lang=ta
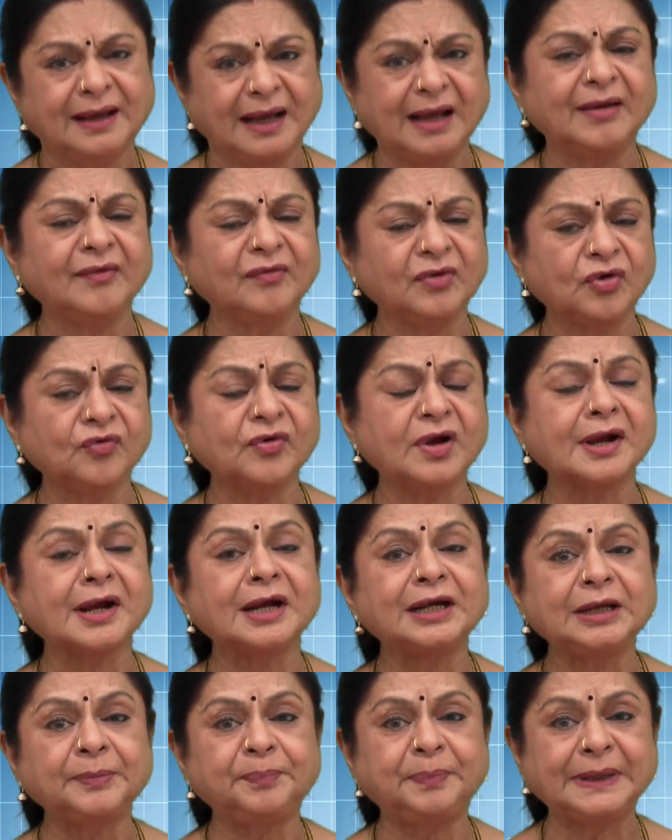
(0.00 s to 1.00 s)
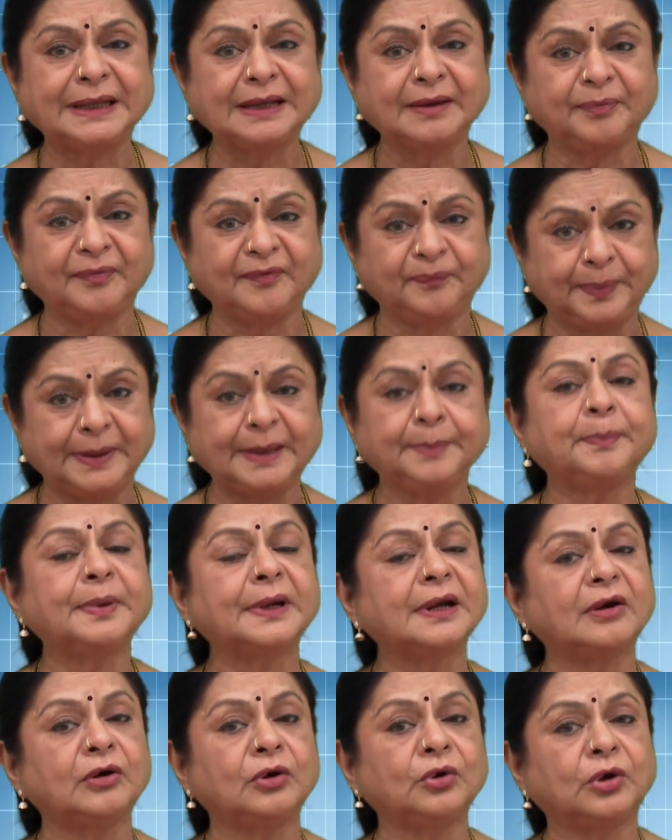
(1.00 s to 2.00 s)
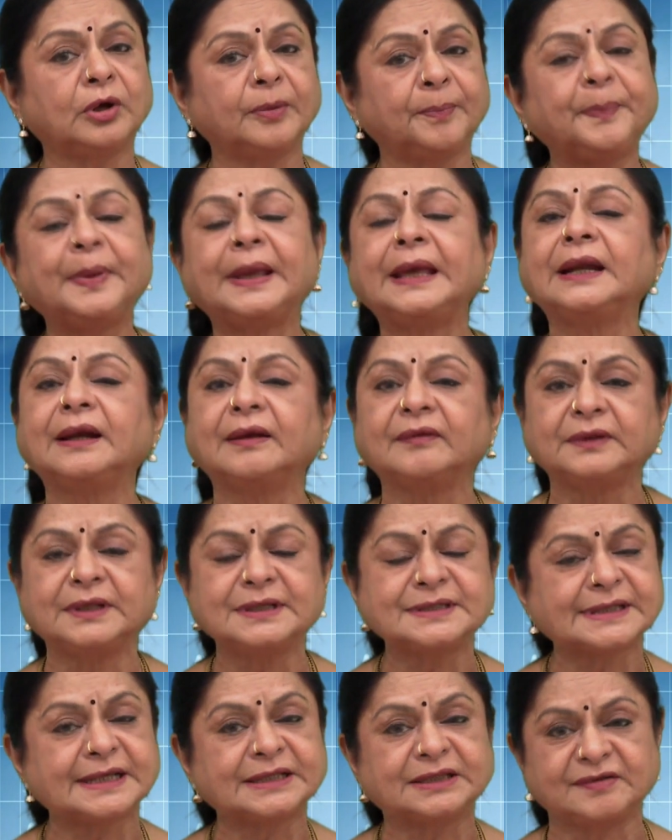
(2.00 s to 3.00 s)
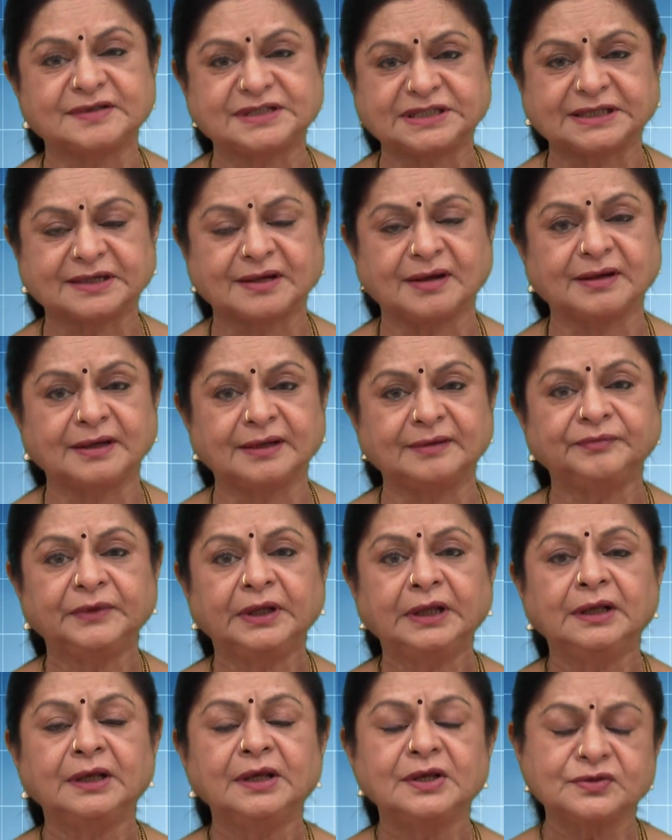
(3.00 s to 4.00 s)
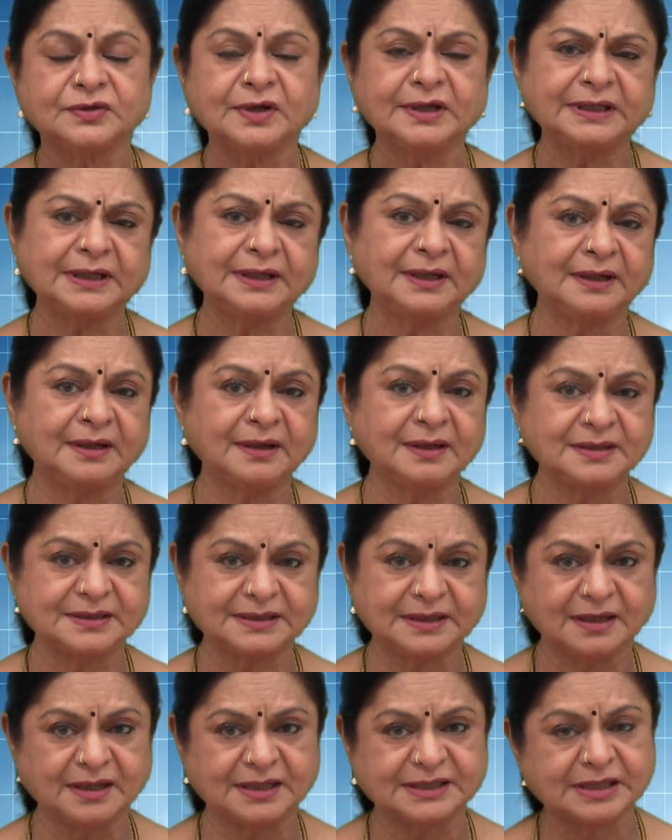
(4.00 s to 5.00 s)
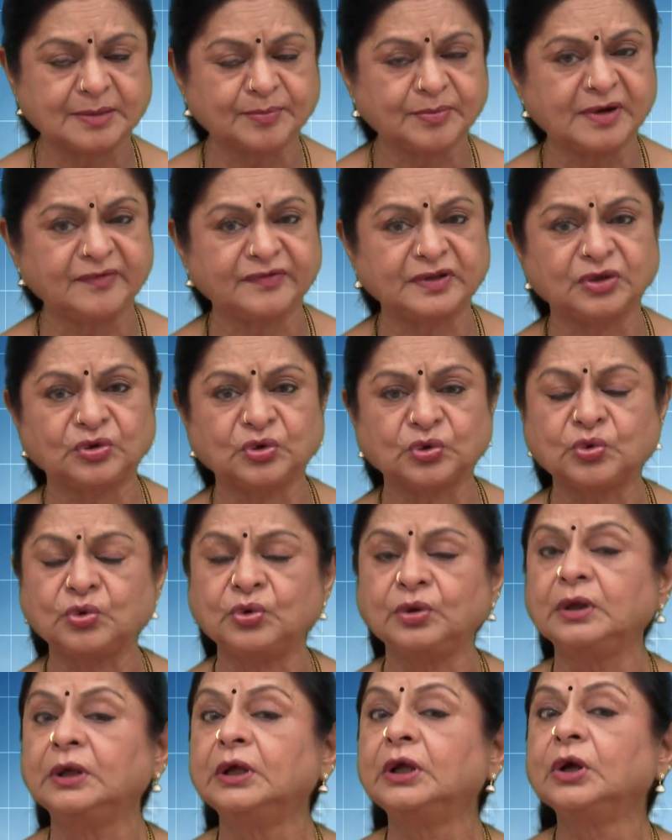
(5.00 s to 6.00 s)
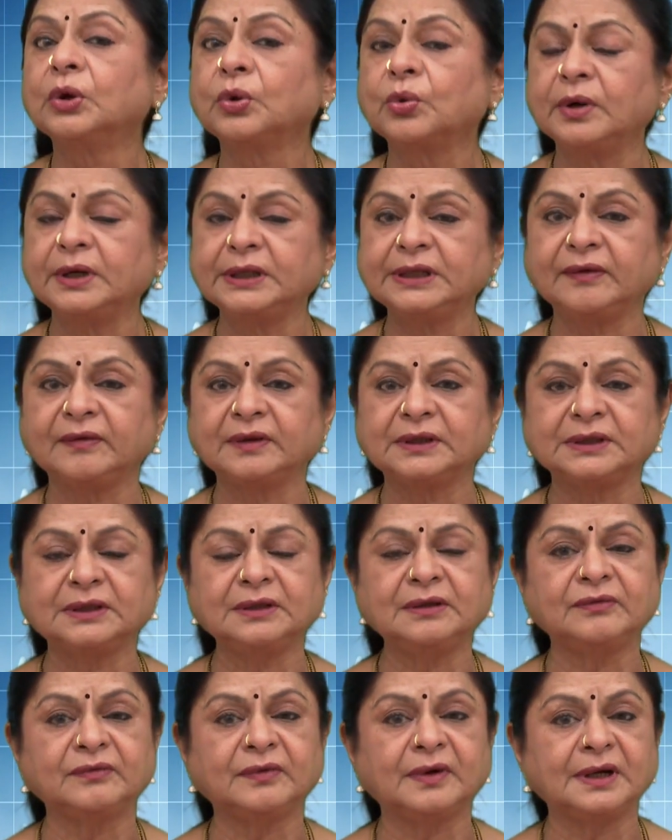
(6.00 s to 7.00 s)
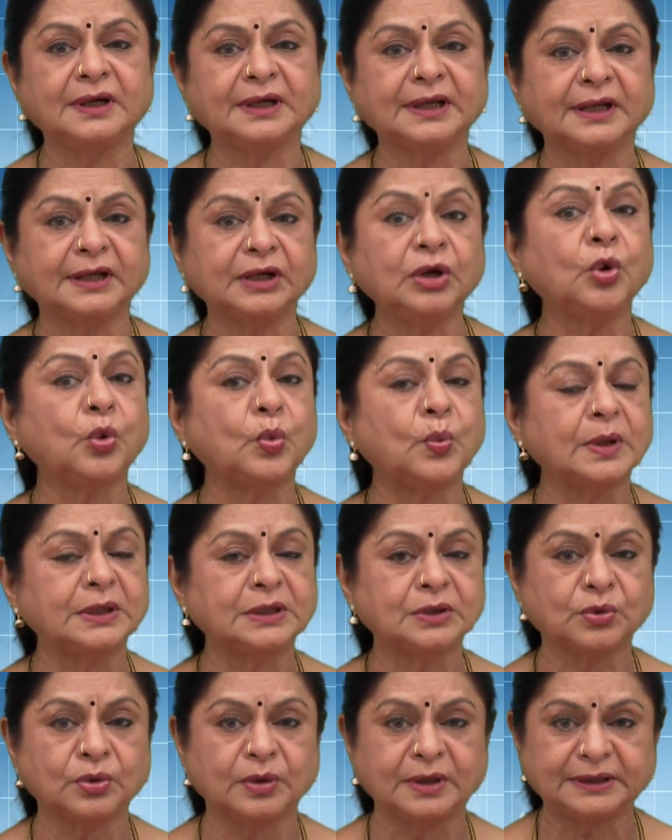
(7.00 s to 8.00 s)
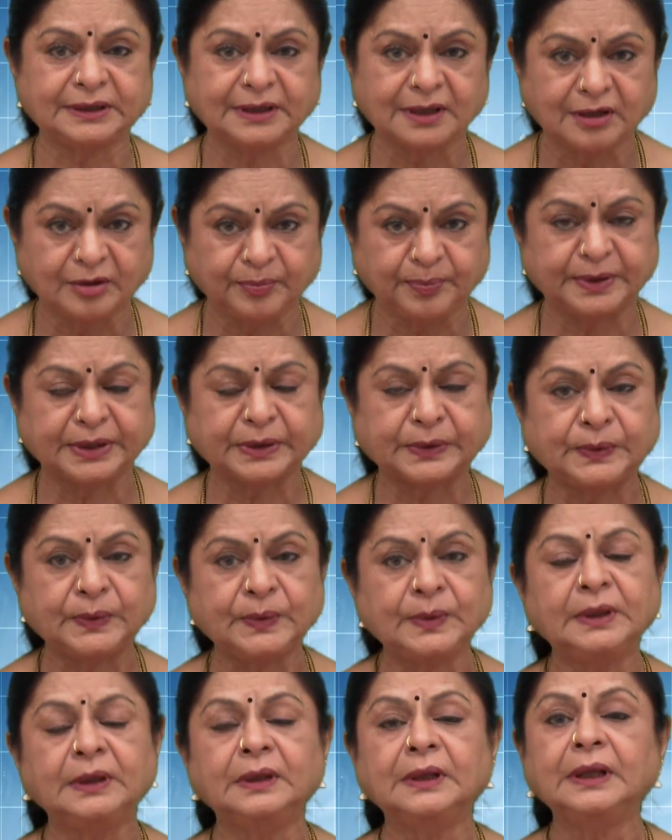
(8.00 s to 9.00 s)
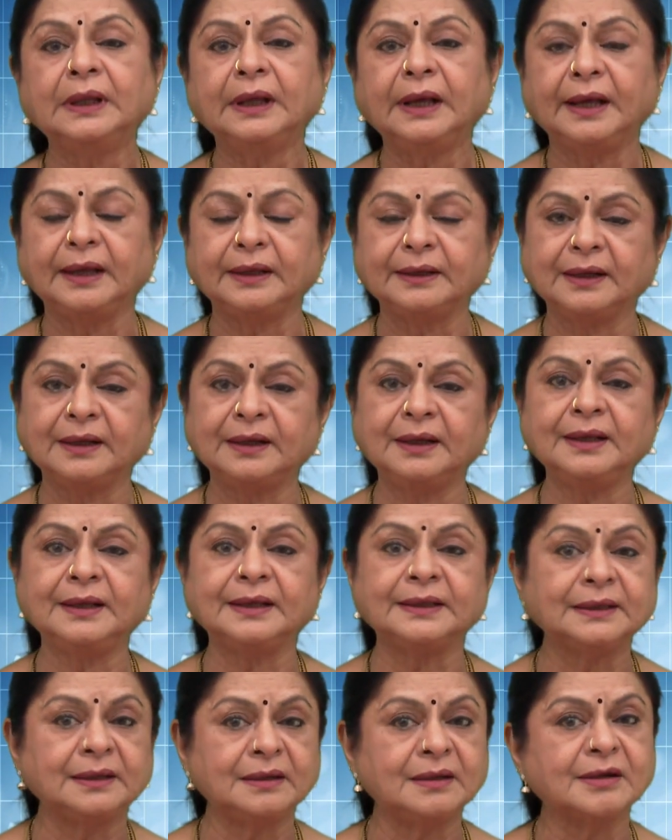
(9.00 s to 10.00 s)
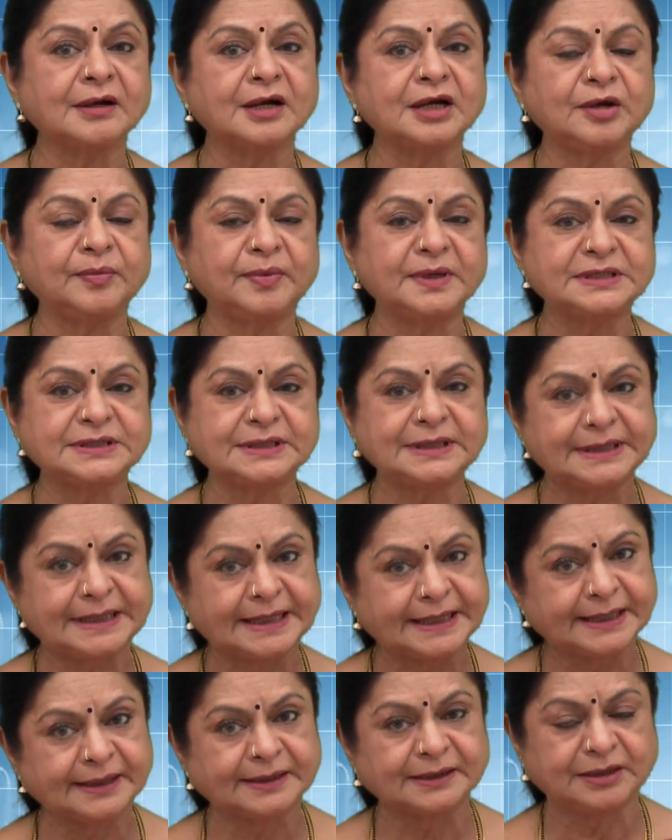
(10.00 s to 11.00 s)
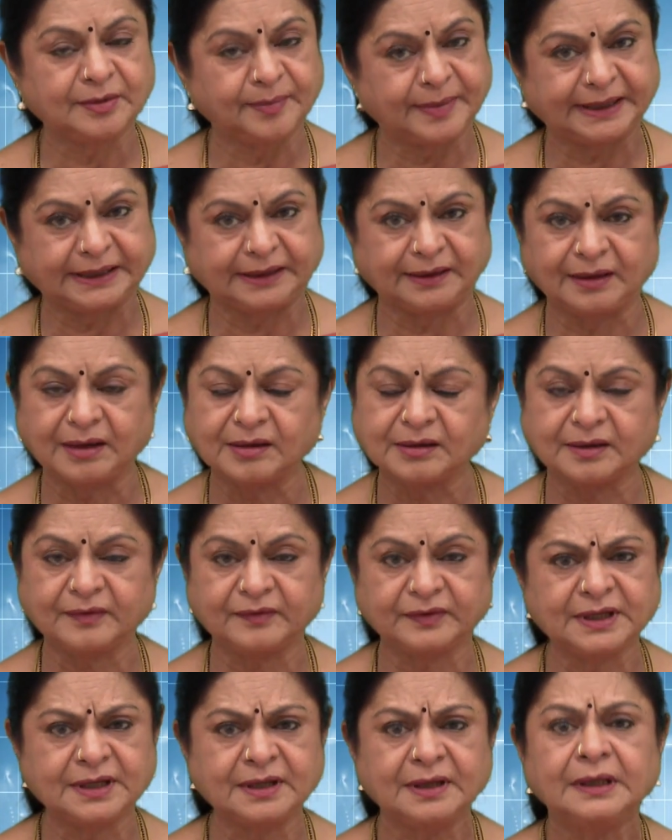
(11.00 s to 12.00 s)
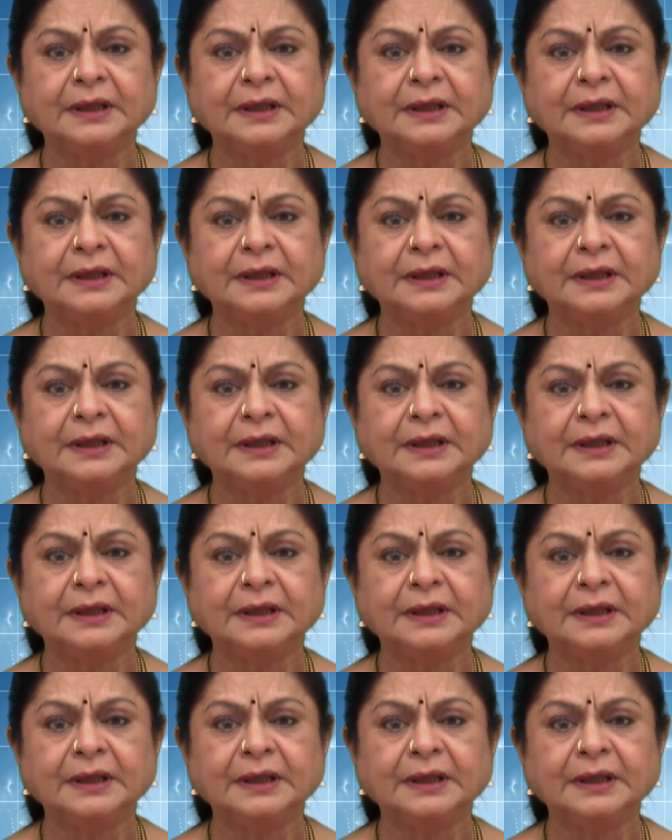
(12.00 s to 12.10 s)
அவங்கவுங்க கண்டுபிடிக்க பிடிப்பவர்களோட பேரை வந்து சேர்த்து வச்சுருக்காங்க ஸோ இதிலெல்லாம் சில சம்பாவிதம் இருக்கும் குழந்தை வந்து வாழ்க்கைக்கு உகந்த குழந்தையாக பிறக்கும் அதனால் இதெல்லாம் கண்டுபிடிச்சி நீக்கிறது பெட்டர் நாங்கள் வந்து